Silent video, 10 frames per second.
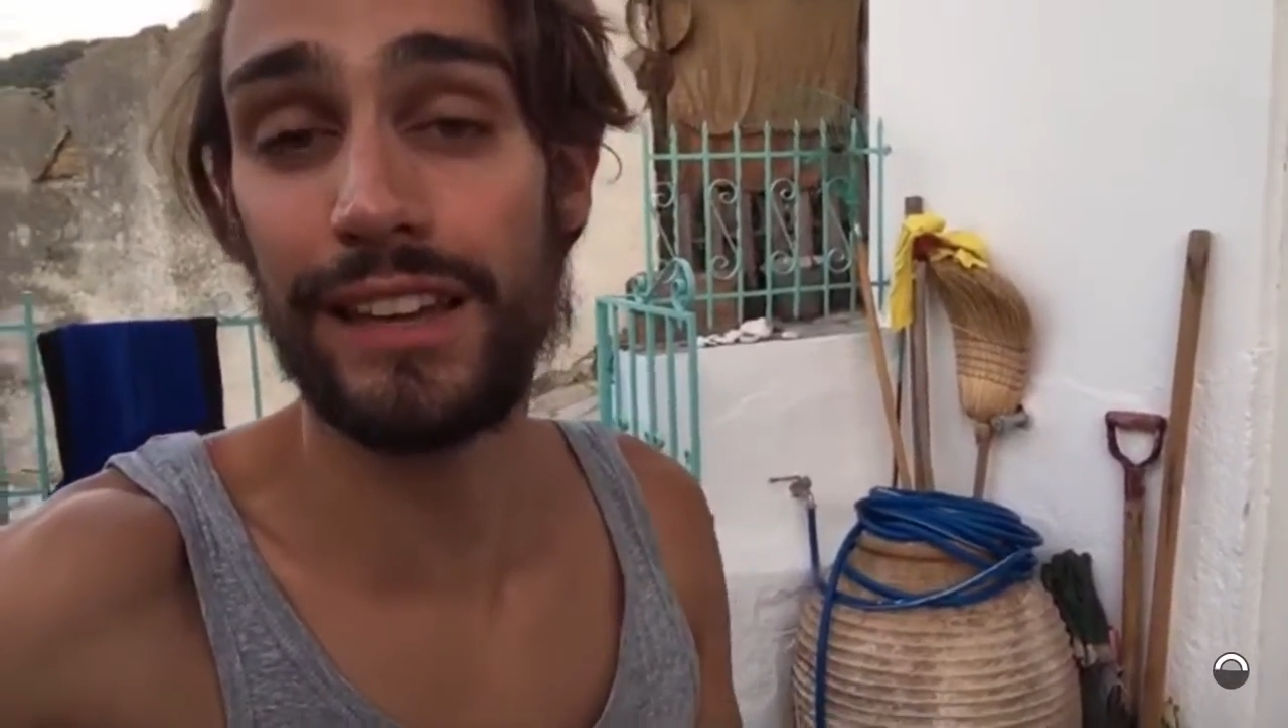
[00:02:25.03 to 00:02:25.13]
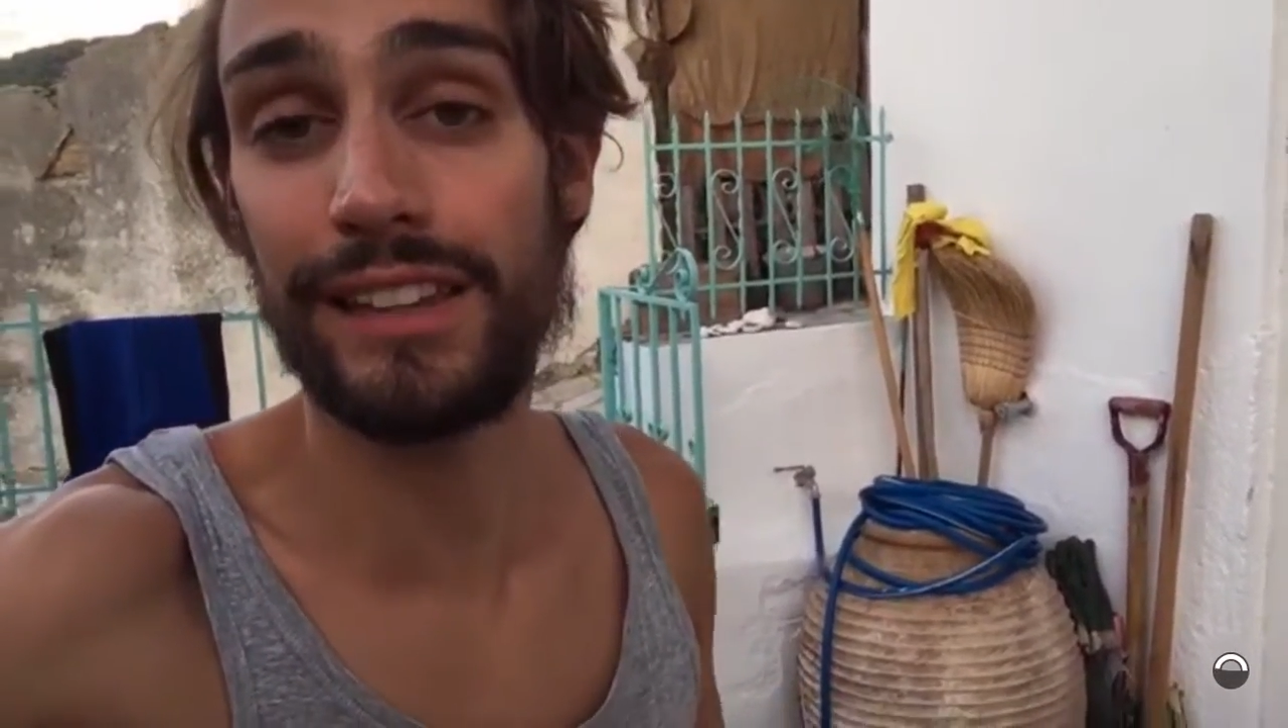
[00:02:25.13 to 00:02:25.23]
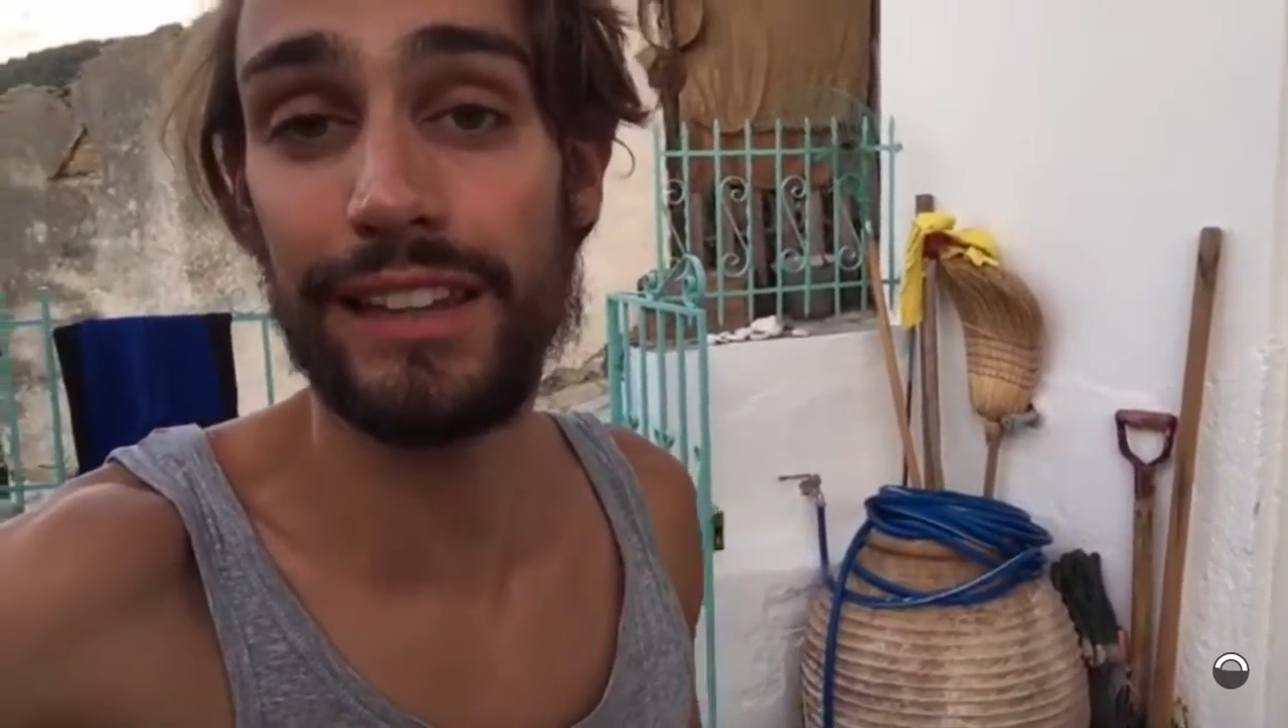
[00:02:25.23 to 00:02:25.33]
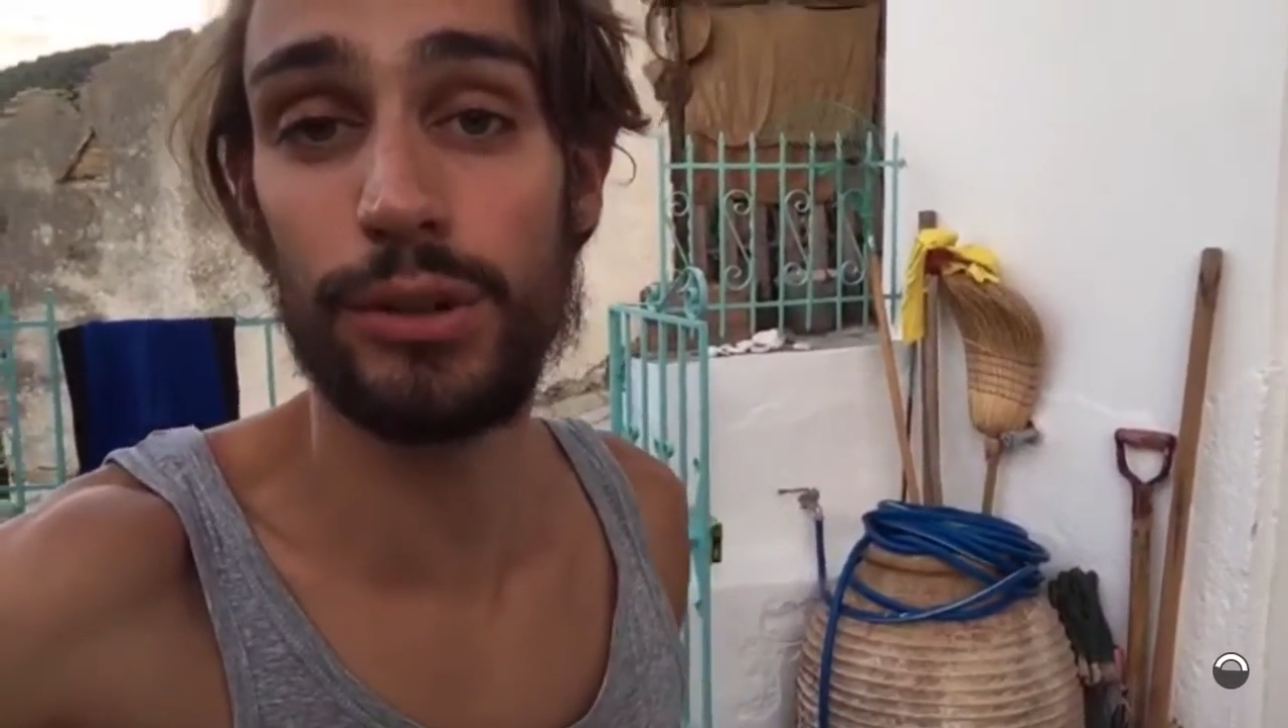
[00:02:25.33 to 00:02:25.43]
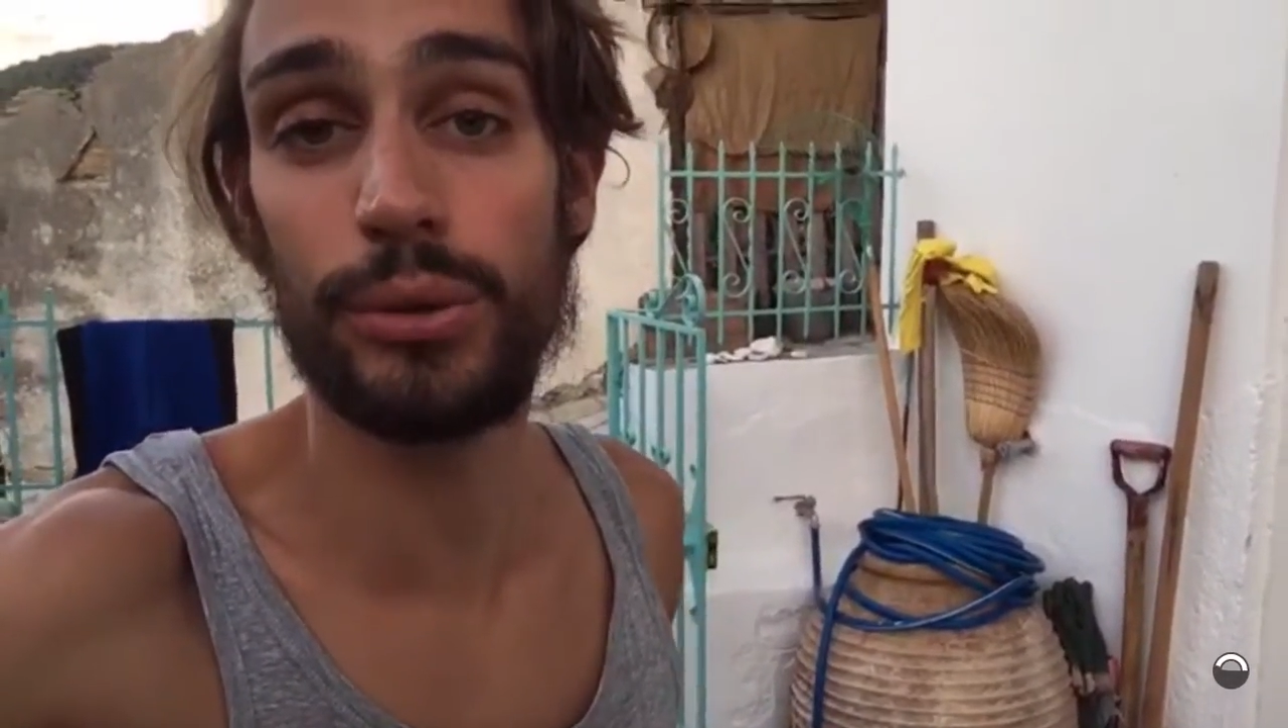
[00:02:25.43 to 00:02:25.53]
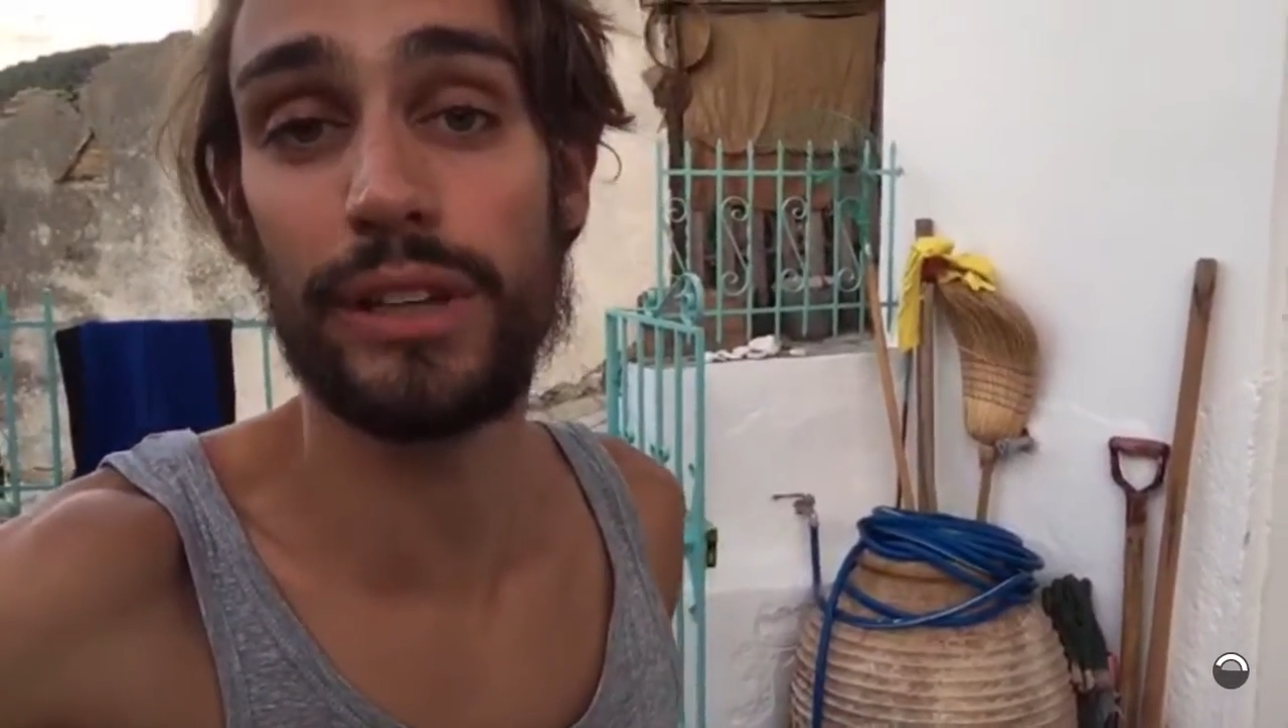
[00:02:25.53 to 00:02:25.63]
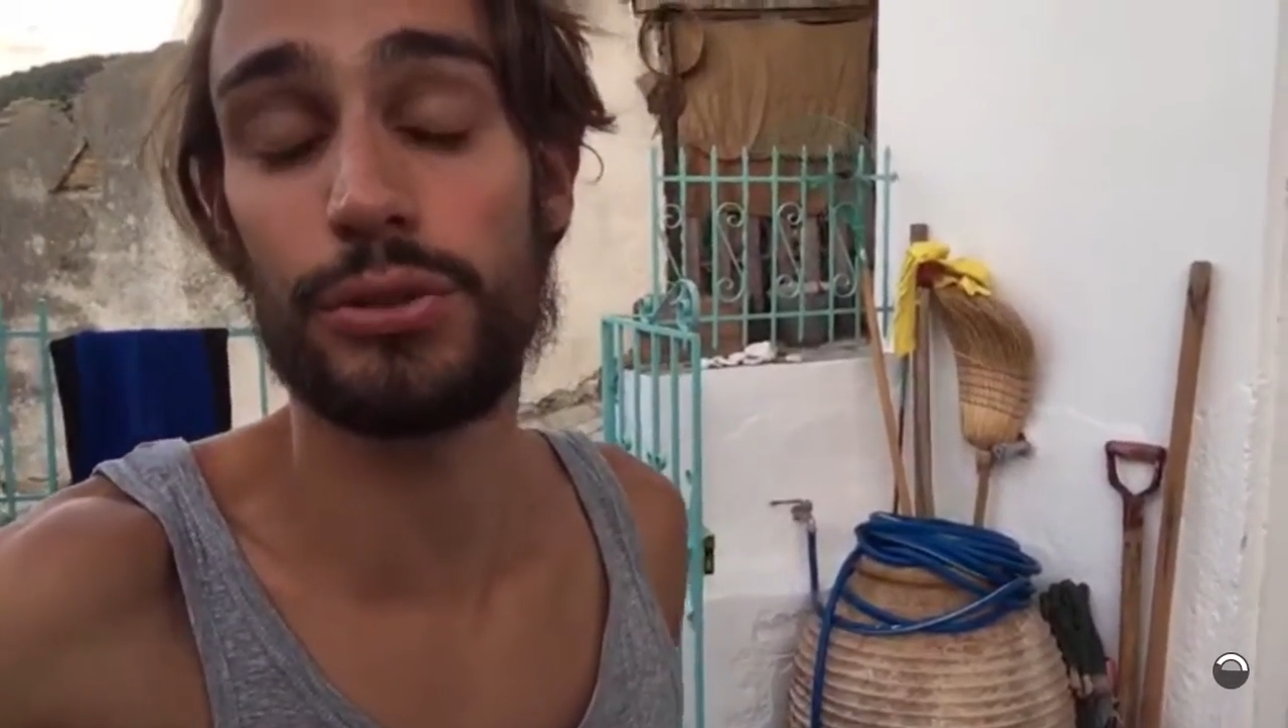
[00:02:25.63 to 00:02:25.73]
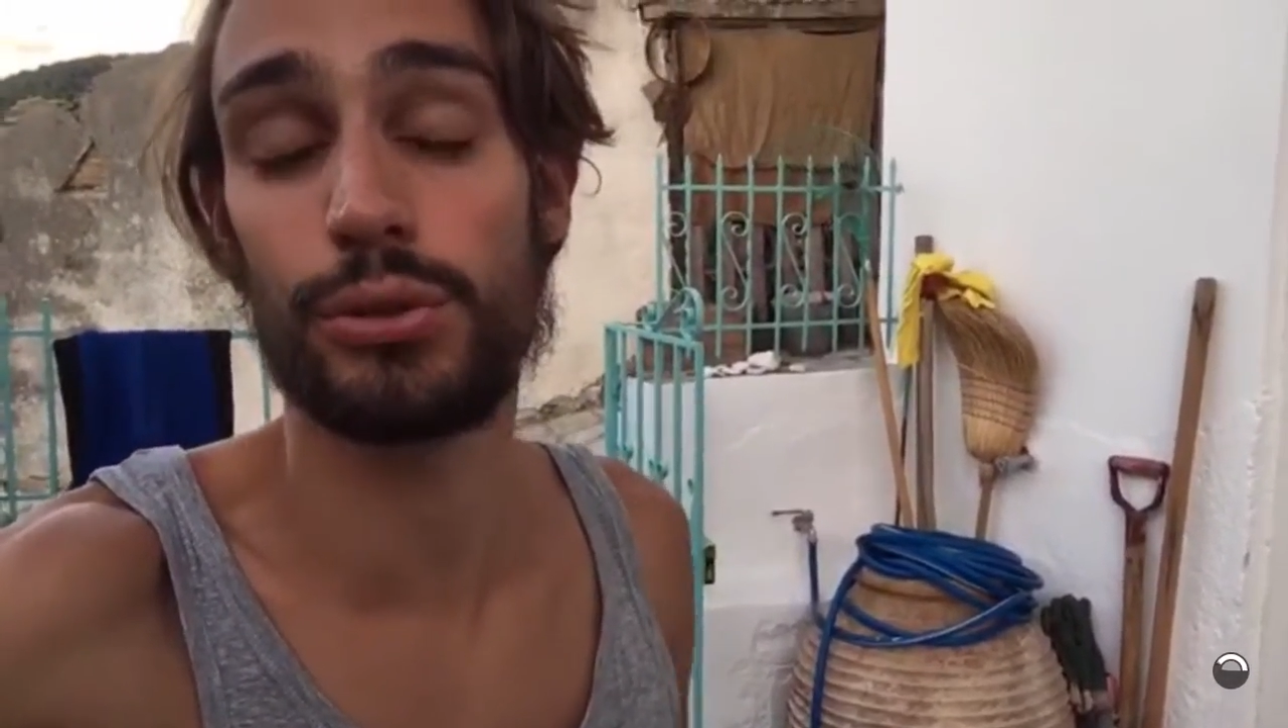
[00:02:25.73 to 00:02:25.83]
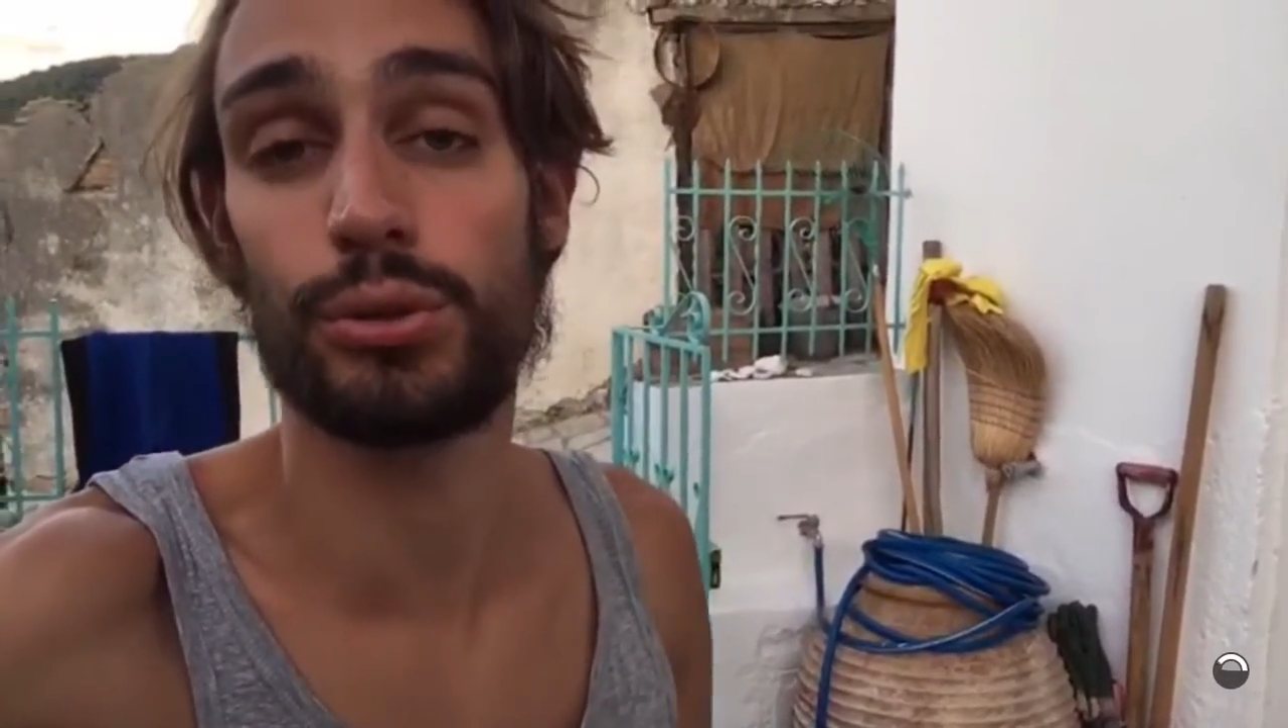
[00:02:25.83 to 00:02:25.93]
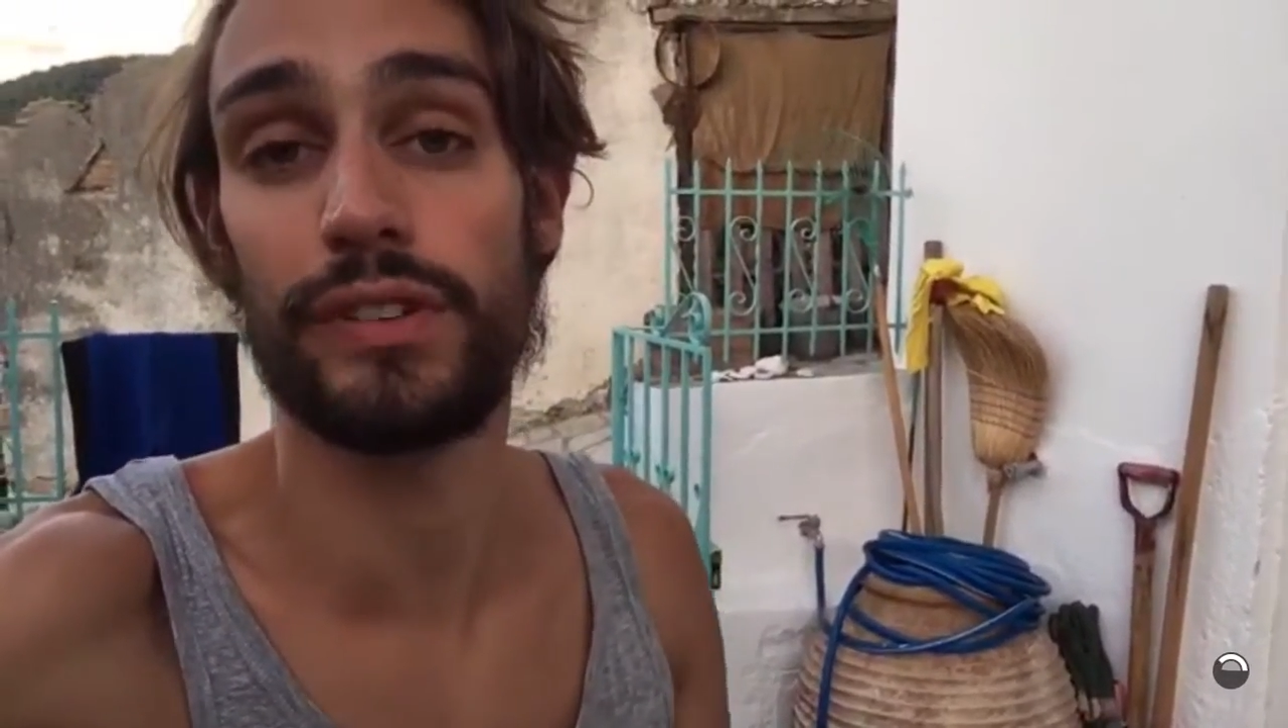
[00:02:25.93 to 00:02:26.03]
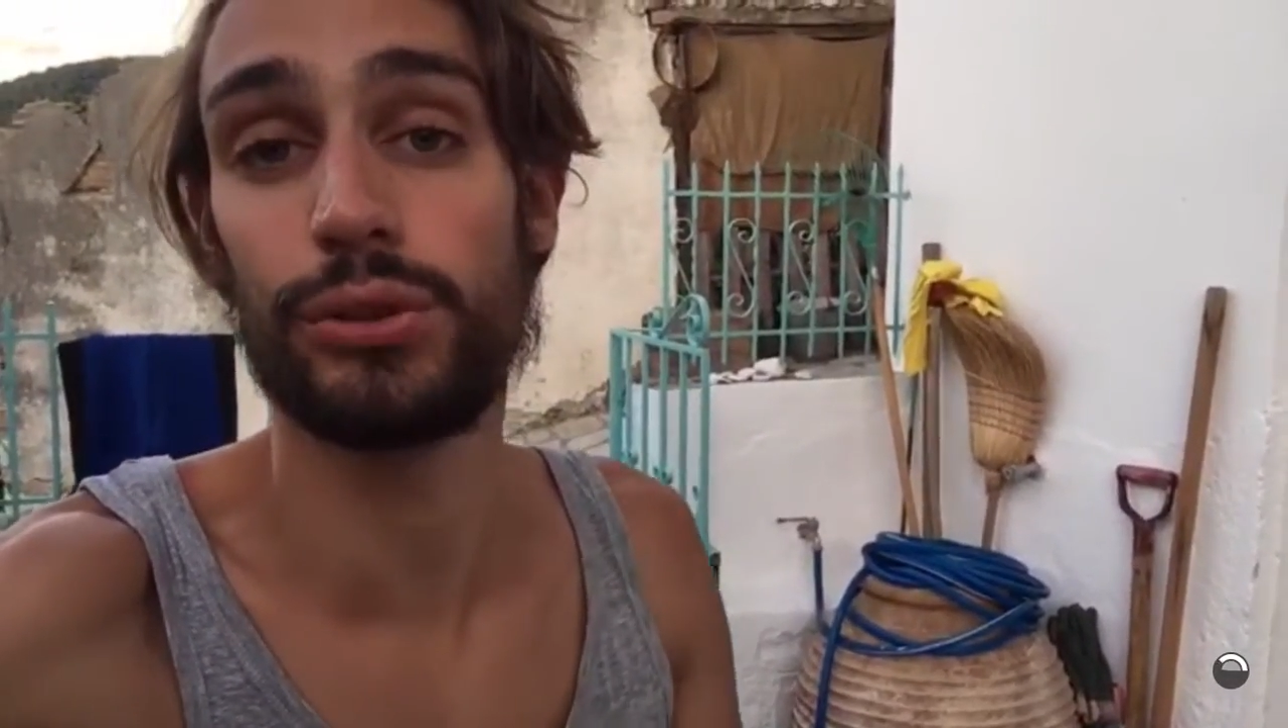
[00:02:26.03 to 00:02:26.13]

kilos et qui se trouvaient